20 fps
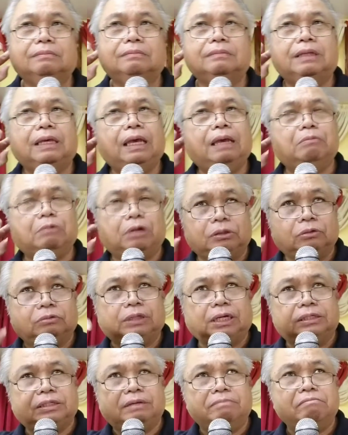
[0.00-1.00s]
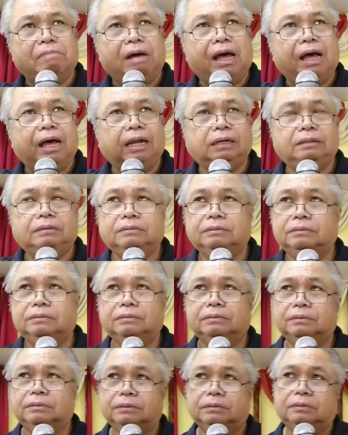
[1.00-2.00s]
Okay, mga itong simbahan,
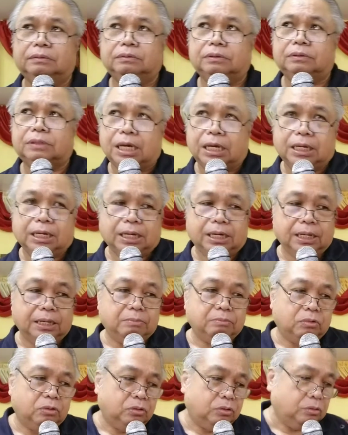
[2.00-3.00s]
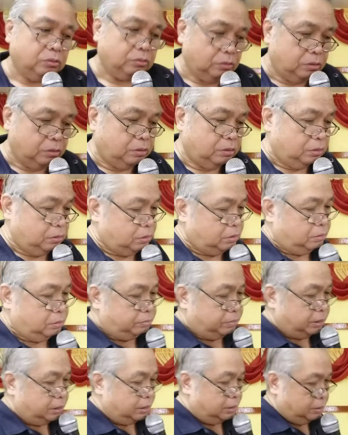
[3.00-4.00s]
sa higalin mo,
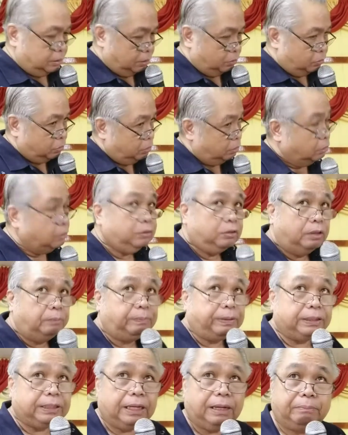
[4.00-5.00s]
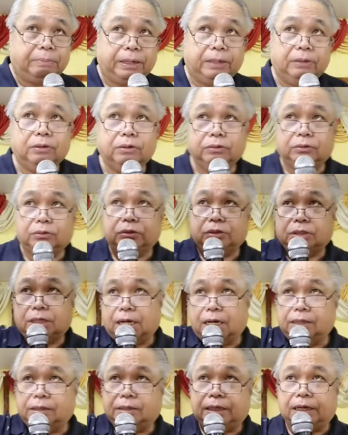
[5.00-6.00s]
luhod pa ta, padugto sa
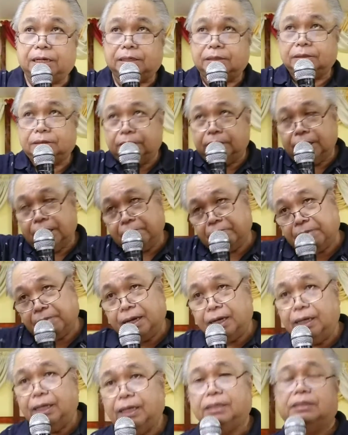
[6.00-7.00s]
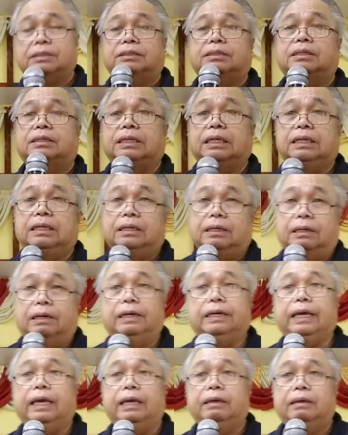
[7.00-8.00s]
altar, niya, balik.
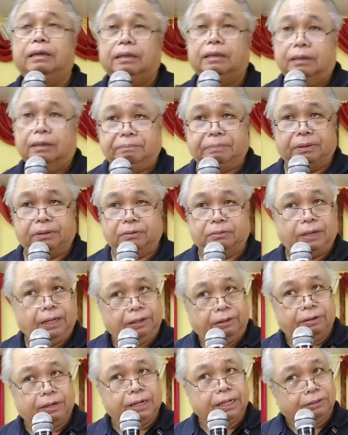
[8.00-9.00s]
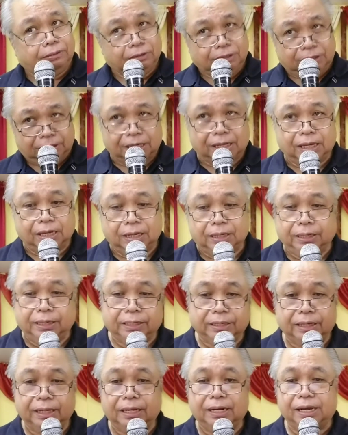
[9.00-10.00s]
Okay? Pero wag yun nato siya,
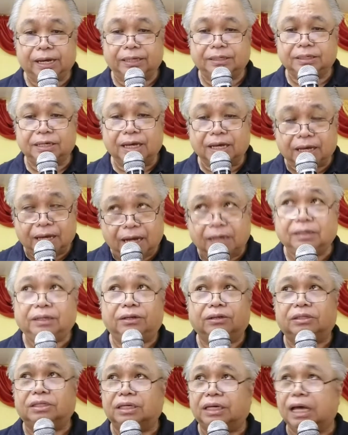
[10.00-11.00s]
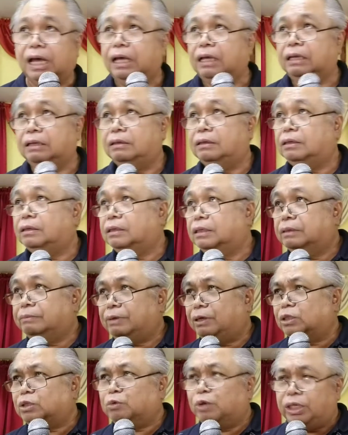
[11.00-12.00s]
i-realize na God yun siya.
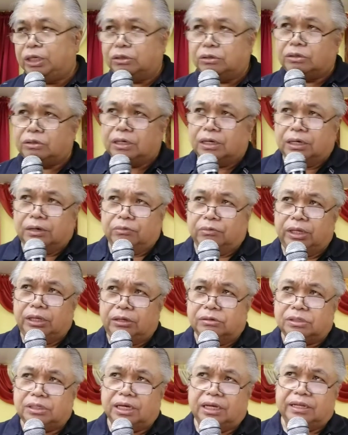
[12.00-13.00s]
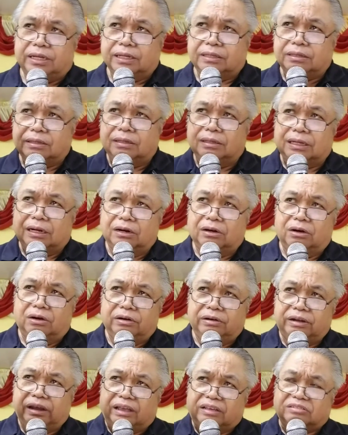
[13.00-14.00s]
Because when you, when you say that the
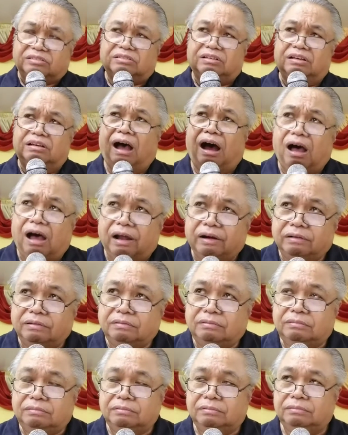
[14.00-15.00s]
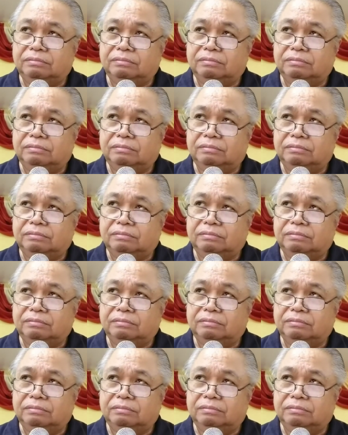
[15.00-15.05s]
Lord is God,